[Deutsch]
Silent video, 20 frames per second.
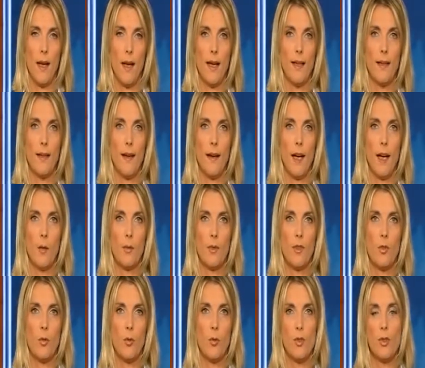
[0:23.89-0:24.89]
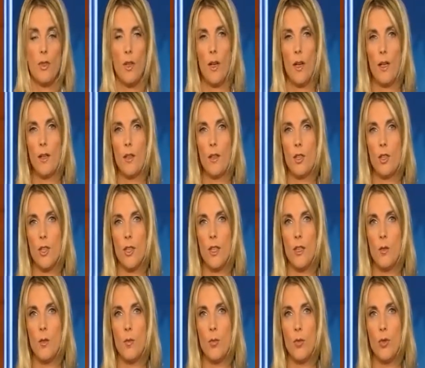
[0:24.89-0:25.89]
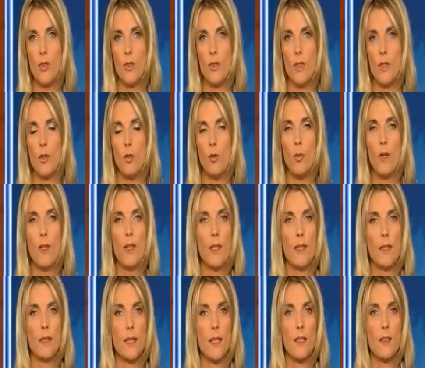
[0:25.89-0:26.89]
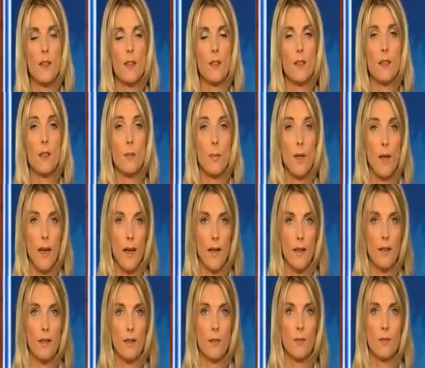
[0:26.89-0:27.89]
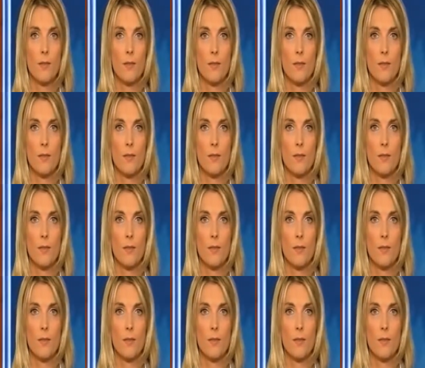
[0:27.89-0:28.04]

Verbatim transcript: Haider habe die österreichische Innenpolitik über Jahrzehnte geprägt.